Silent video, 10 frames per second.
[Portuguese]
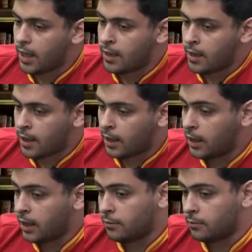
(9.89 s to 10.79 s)
É,
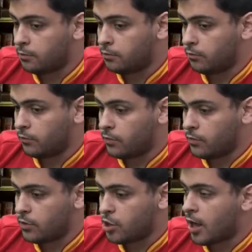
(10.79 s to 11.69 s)
que
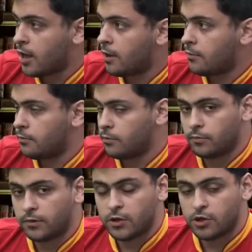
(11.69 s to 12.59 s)
já,
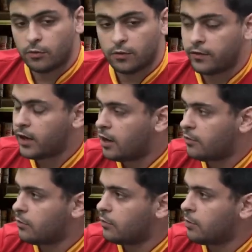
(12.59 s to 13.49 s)
se a gente
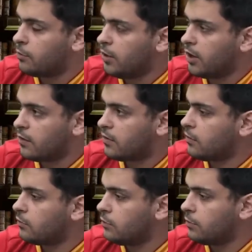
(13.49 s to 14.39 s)
considerar a
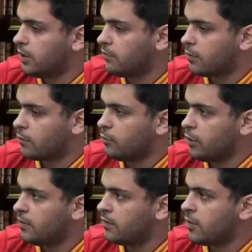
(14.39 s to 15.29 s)
publicação do Manifesto
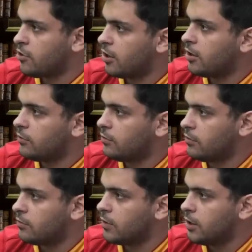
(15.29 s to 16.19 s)
Comunista, está
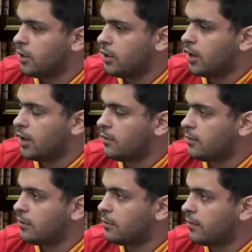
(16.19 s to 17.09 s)
chegando aí
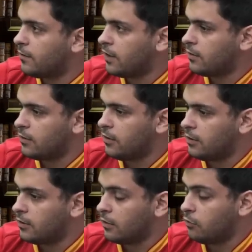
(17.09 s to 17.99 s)
em, 170,
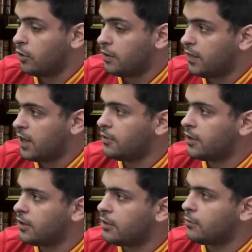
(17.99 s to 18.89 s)
em
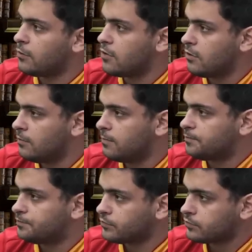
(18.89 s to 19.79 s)
180 anos de,
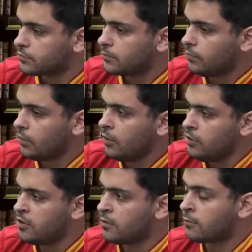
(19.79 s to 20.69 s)

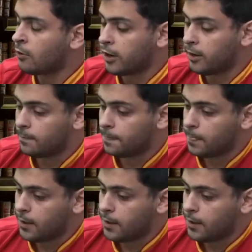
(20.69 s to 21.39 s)
de história.